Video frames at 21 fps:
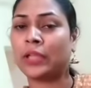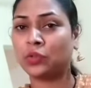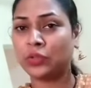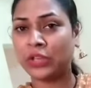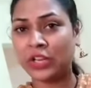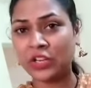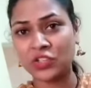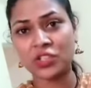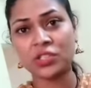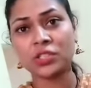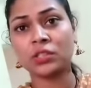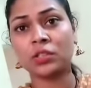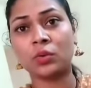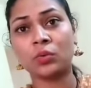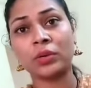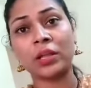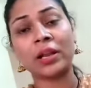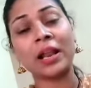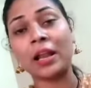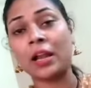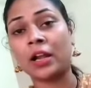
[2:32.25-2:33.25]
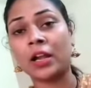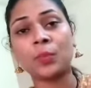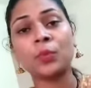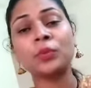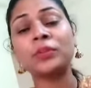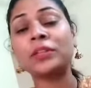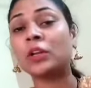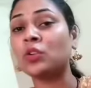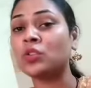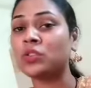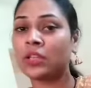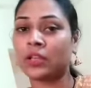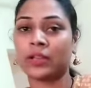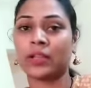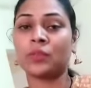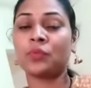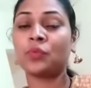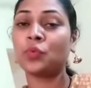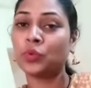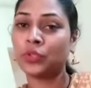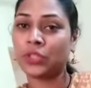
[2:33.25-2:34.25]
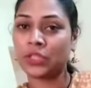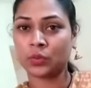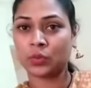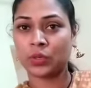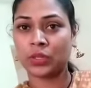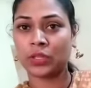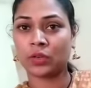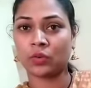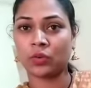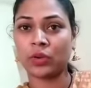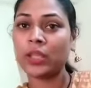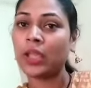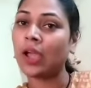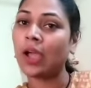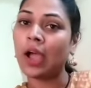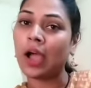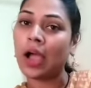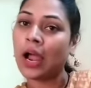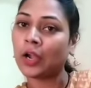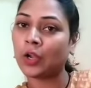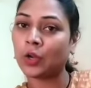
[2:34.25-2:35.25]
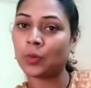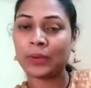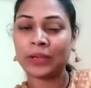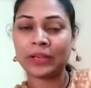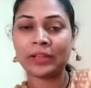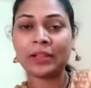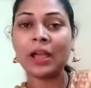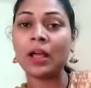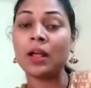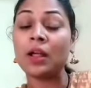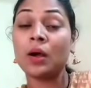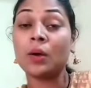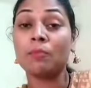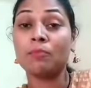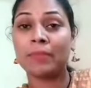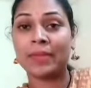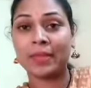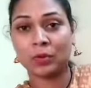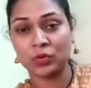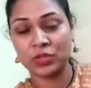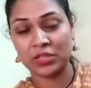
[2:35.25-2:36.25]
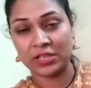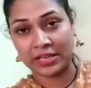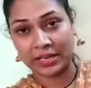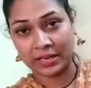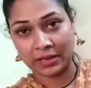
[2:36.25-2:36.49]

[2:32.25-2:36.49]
ఏదో టెన్షన్స్లో ఉంటారు అలాంటప్పుడు తల్లు సరిగా ఫుడ్ తీసుకోలేనప్పుడు ఆటోమేటిక్గా మీకు